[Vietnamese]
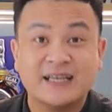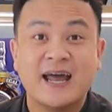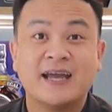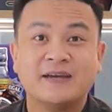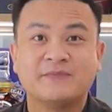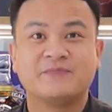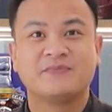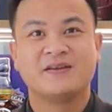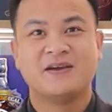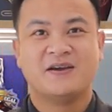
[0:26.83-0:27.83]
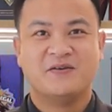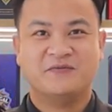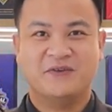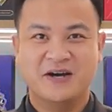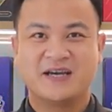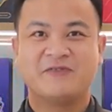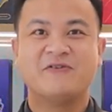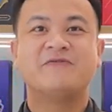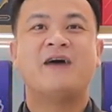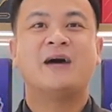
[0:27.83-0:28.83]
thế này. Với cái
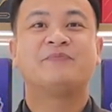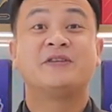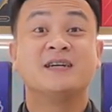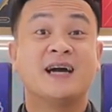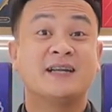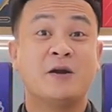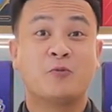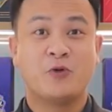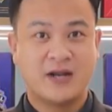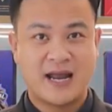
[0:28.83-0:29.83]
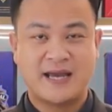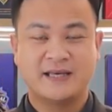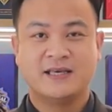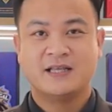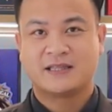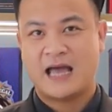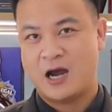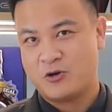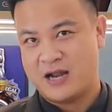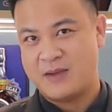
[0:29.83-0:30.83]
phương pháp chưng cất độc quyền này
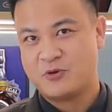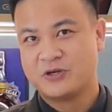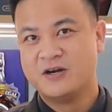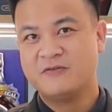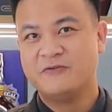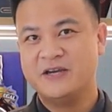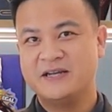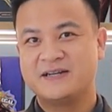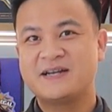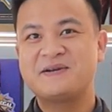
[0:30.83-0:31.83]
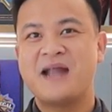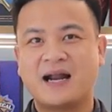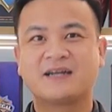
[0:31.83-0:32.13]
tạo ra một hương vị rất đặc